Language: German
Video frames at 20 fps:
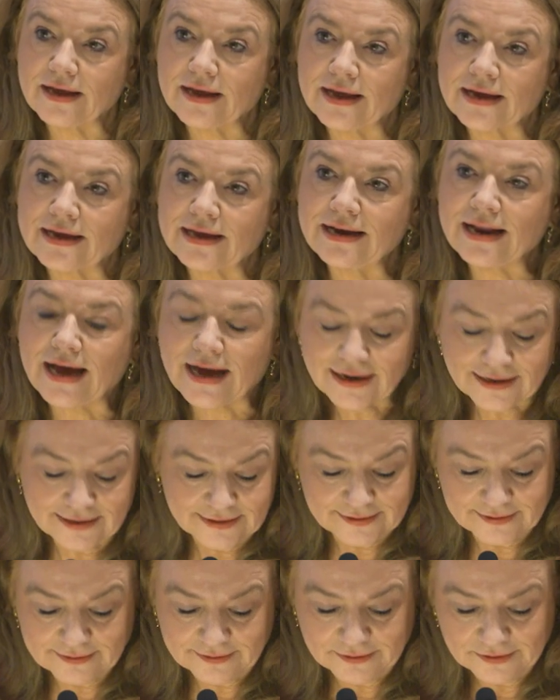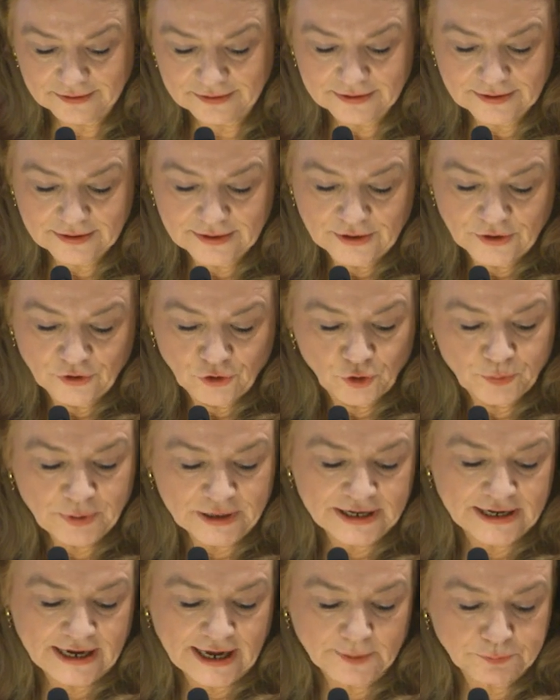Er gelangte über
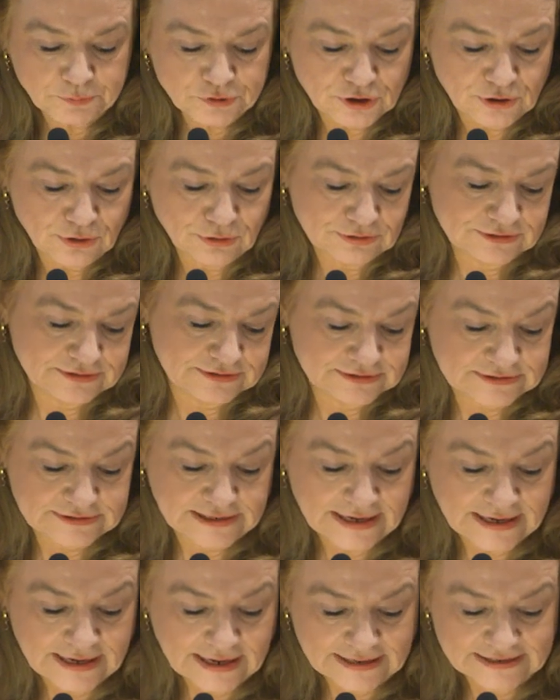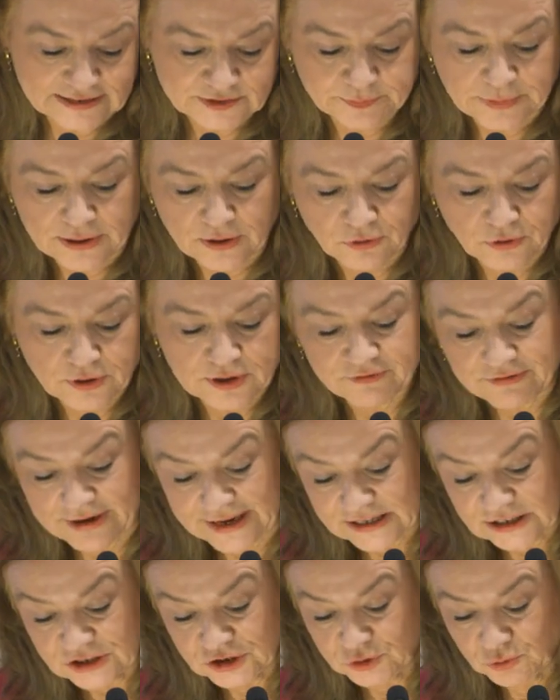den Abschluss der
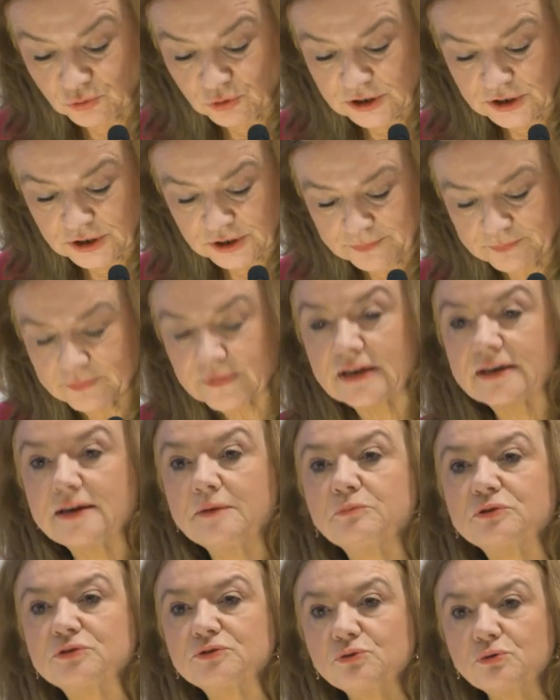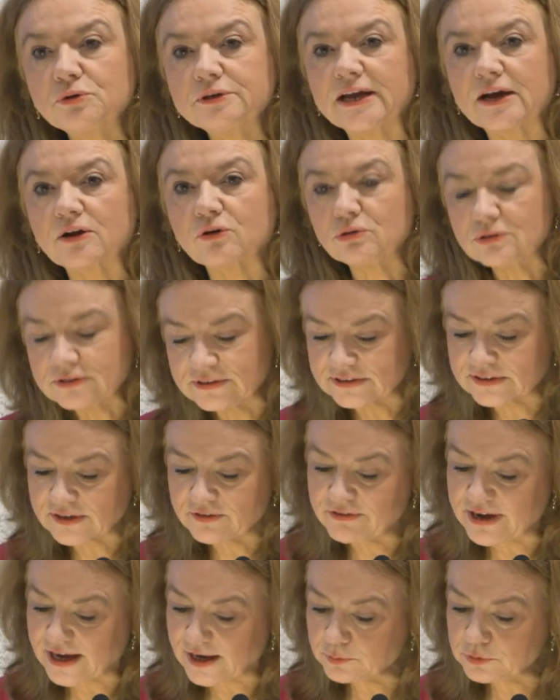Kreisbau-Gewerkschule, den Besuch der
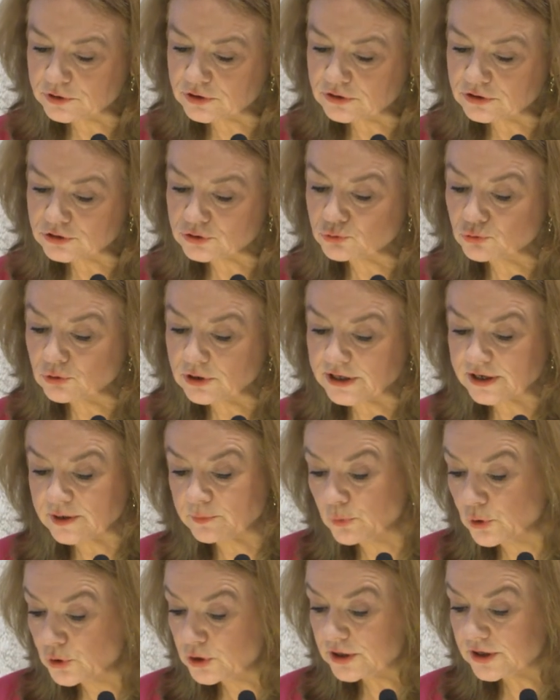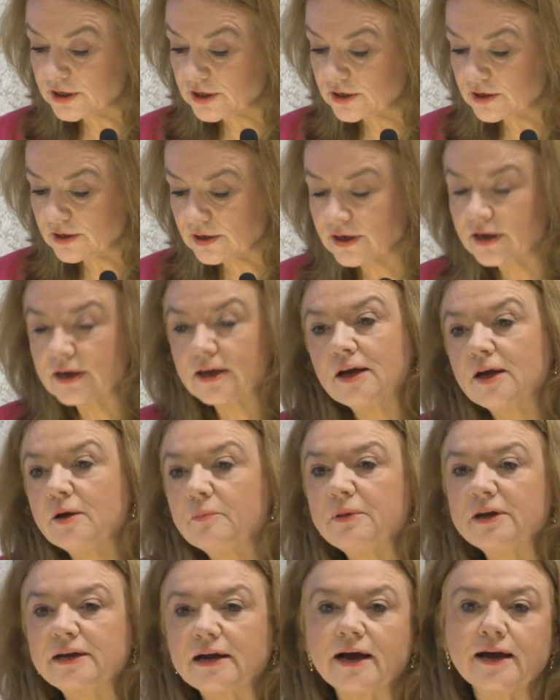Kunstgewerbeschule in München
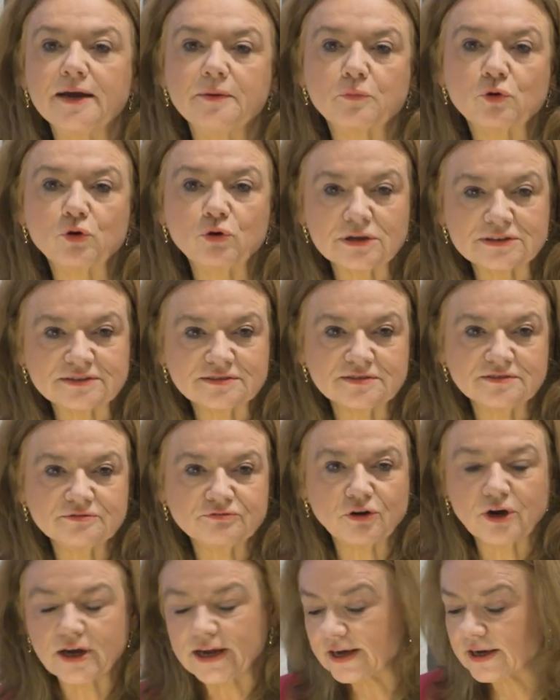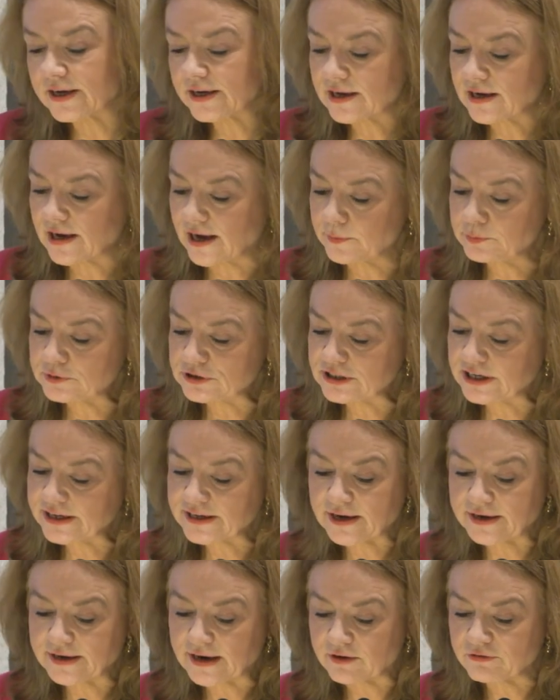mit einem kurzen vorherigen
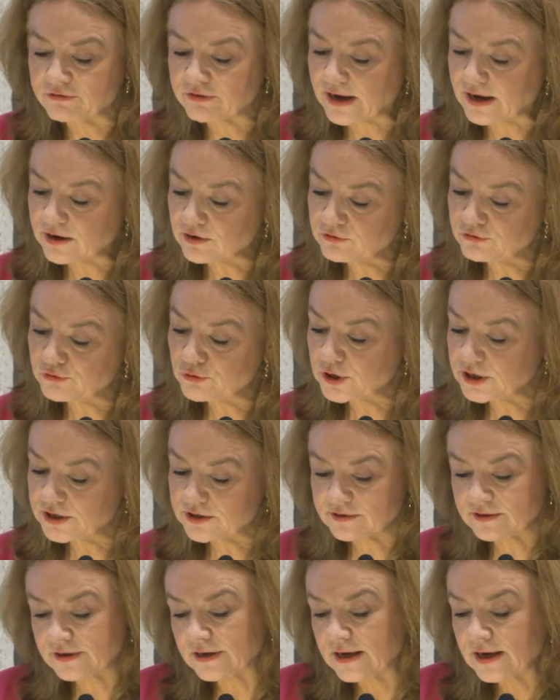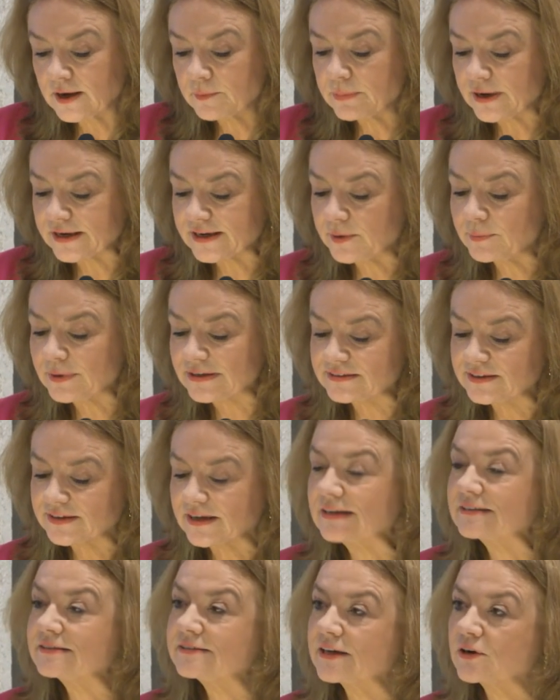Abstecher nach Frankfurt, bei dem er
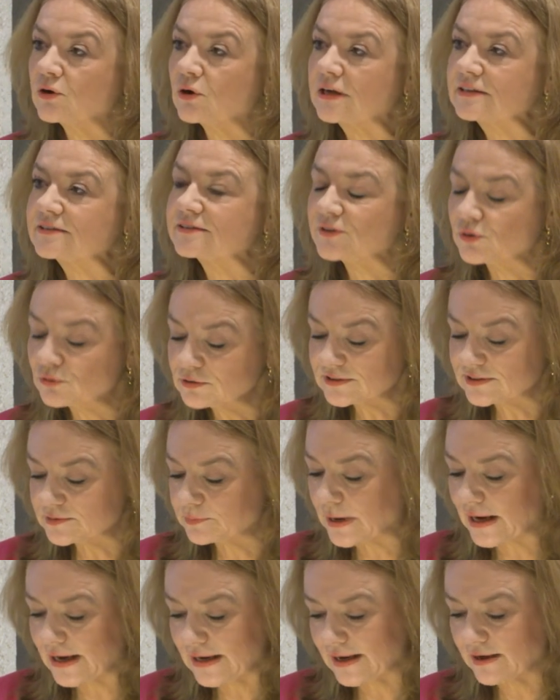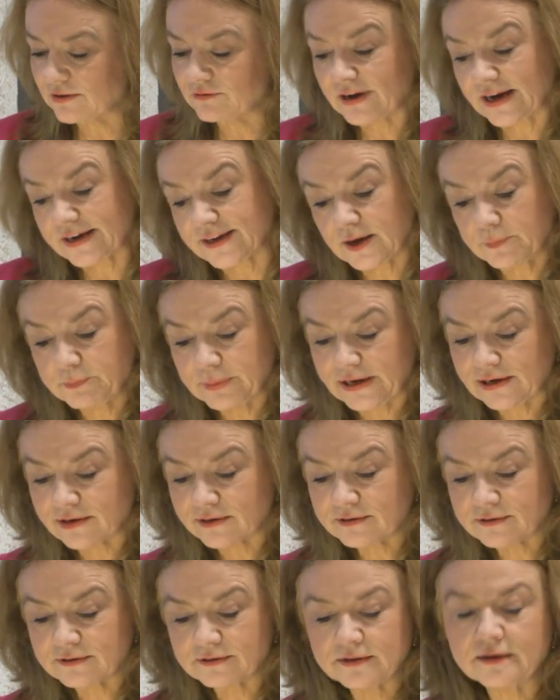sich als Dekorationsmaler
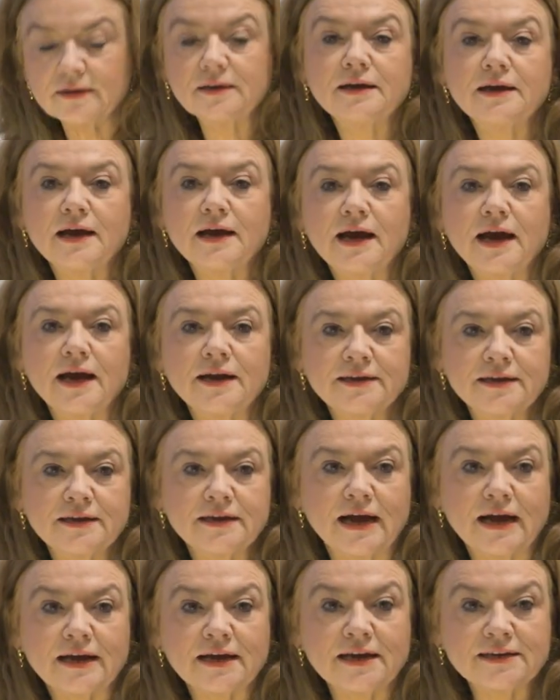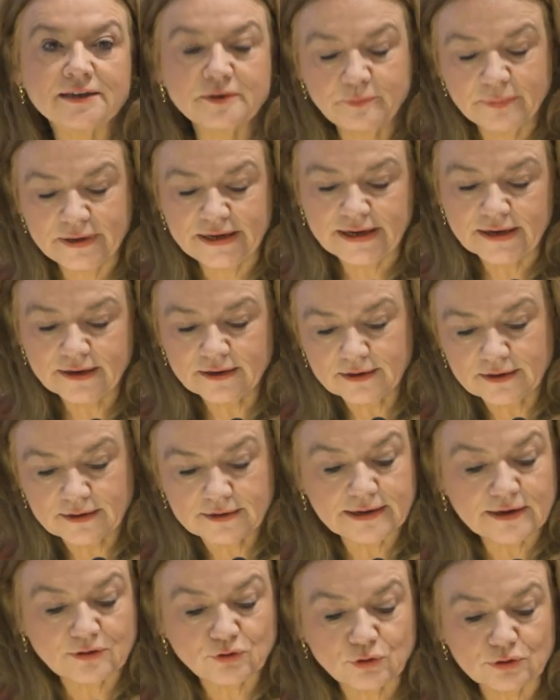weiterbildete, an die Akademie
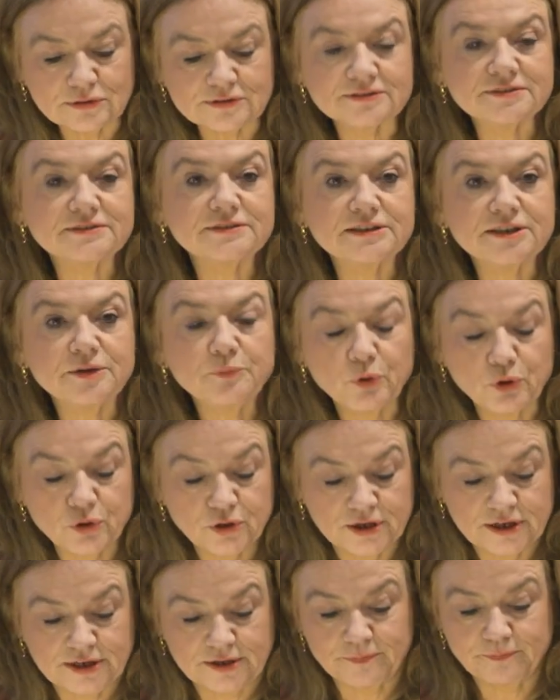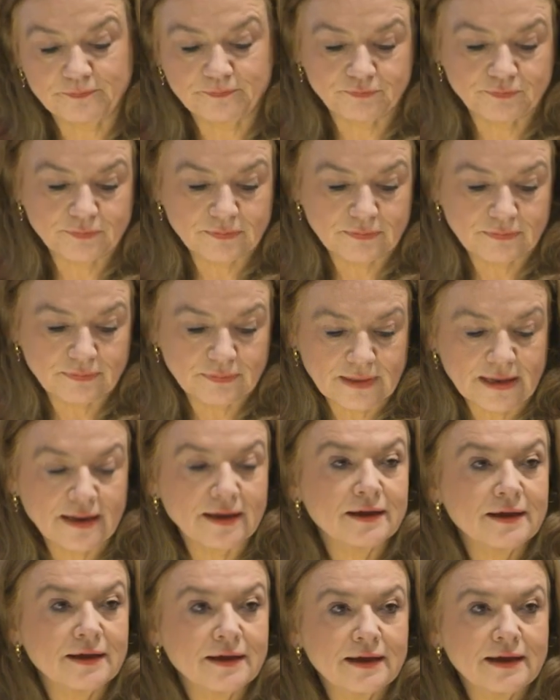der Künste in München.
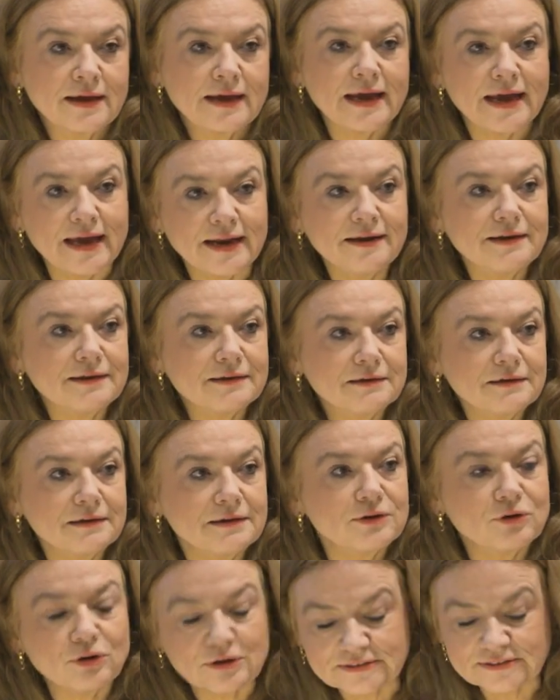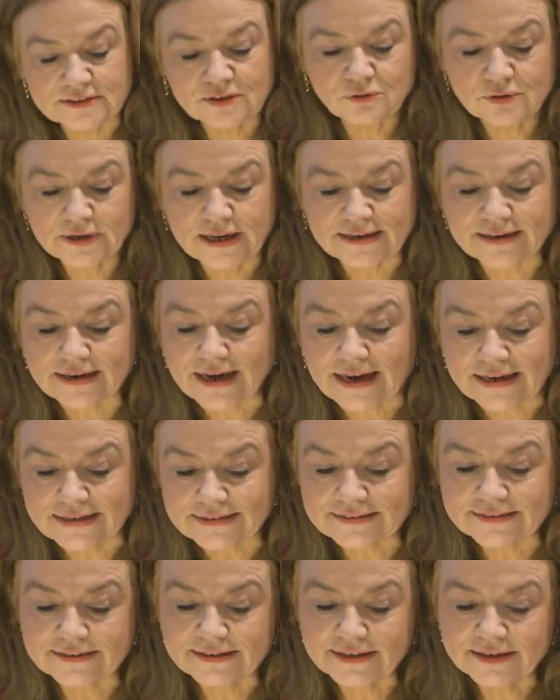Ende
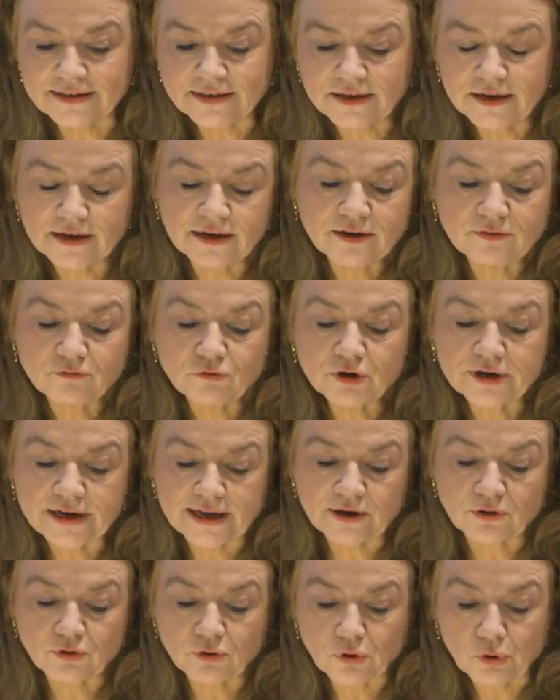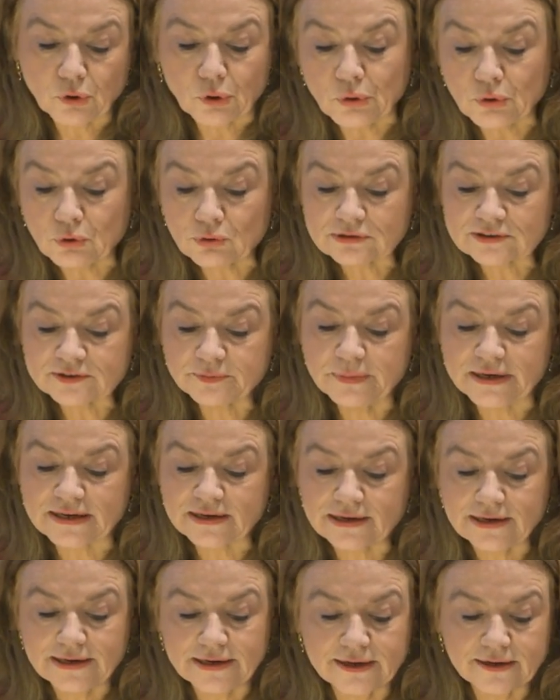1913 wurde er
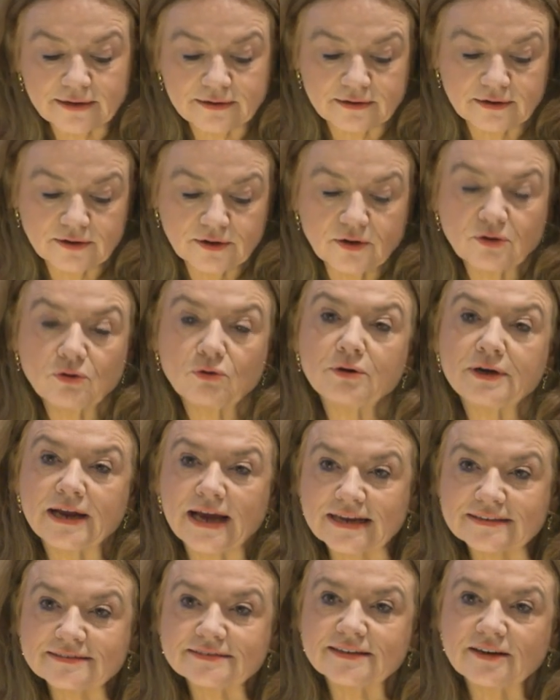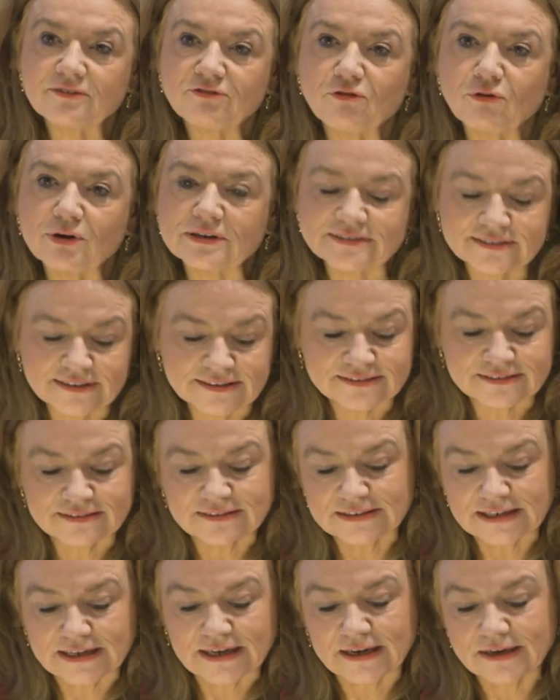Gründungsmitglied und erster
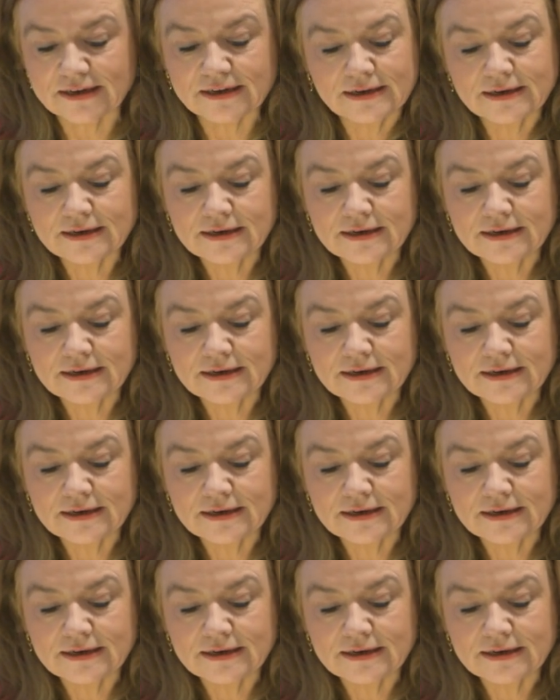Vorsitzender